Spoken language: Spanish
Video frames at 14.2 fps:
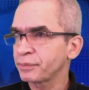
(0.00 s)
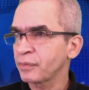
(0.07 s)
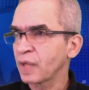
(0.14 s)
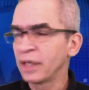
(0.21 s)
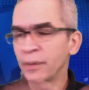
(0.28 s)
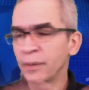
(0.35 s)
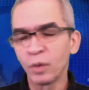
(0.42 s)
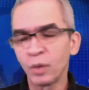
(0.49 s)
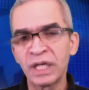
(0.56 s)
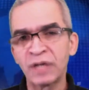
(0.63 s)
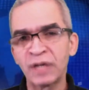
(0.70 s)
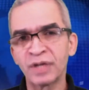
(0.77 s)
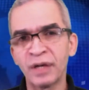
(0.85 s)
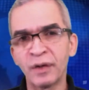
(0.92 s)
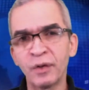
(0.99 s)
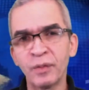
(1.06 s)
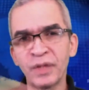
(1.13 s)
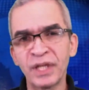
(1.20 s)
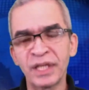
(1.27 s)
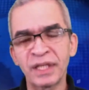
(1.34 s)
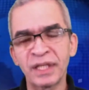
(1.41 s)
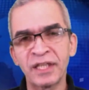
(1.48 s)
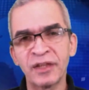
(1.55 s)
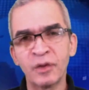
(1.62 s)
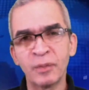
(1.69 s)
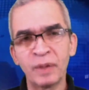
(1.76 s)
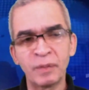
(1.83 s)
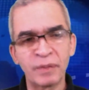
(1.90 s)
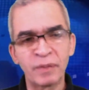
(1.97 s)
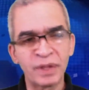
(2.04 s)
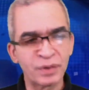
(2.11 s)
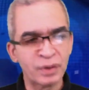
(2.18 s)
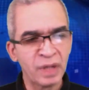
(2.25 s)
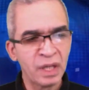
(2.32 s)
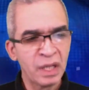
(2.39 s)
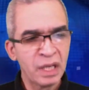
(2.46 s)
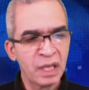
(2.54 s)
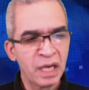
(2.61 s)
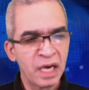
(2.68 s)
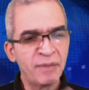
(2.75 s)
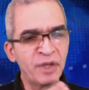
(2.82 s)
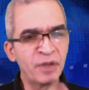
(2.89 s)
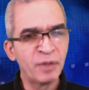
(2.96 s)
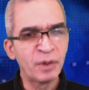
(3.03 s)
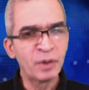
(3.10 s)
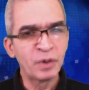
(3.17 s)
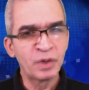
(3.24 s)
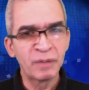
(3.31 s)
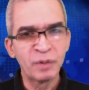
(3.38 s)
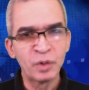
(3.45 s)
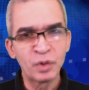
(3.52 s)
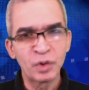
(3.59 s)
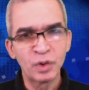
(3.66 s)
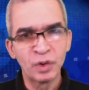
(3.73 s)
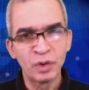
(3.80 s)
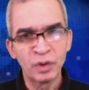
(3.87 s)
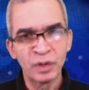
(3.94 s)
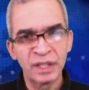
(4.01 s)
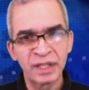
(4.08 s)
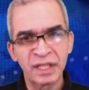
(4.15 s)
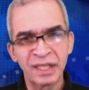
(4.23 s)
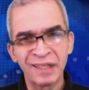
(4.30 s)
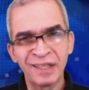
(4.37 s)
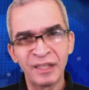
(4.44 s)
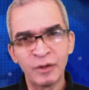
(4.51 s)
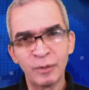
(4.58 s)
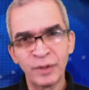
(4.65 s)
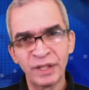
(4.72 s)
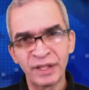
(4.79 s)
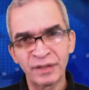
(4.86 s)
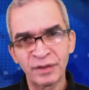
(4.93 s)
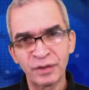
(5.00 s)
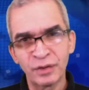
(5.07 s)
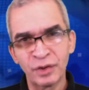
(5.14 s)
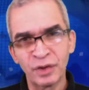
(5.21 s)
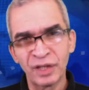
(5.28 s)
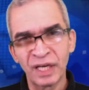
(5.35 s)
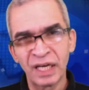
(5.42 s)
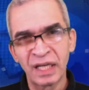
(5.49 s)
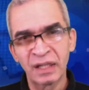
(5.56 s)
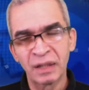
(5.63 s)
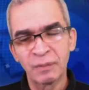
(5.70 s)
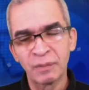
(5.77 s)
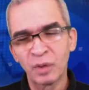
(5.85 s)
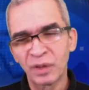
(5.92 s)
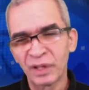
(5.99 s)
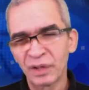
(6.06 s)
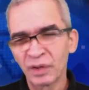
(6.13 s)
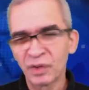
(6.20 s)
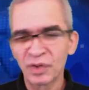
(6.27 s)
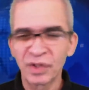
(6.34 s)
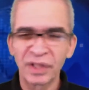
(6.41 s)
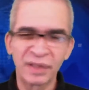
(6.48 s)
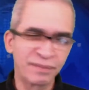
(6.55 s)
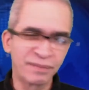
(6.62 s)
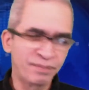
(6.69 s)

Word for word: Eh, ya lo saben, un billete de dos mil pesos. A mí no me gustan mucho esas denominaciones altas, porque entonces